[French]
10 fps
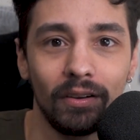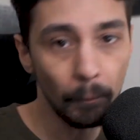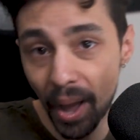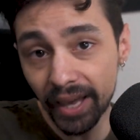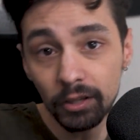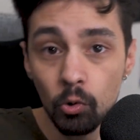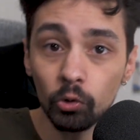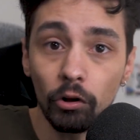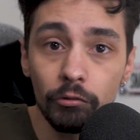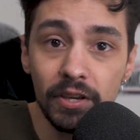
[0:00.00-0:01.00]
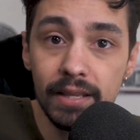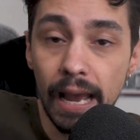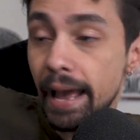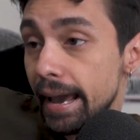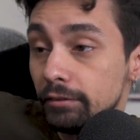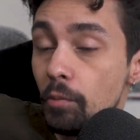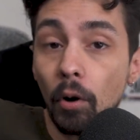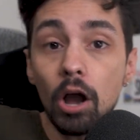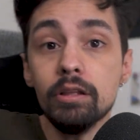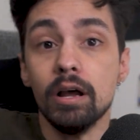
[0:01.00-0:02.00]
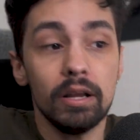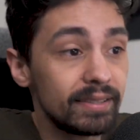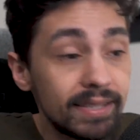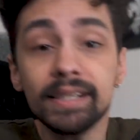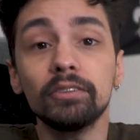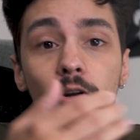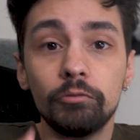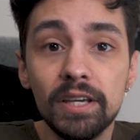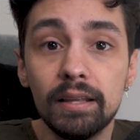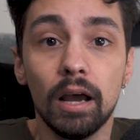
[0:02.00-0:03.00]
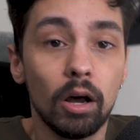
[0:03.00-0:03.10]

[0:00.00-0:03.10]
Paris court dans le vide et De Bruyne tire dans le vide.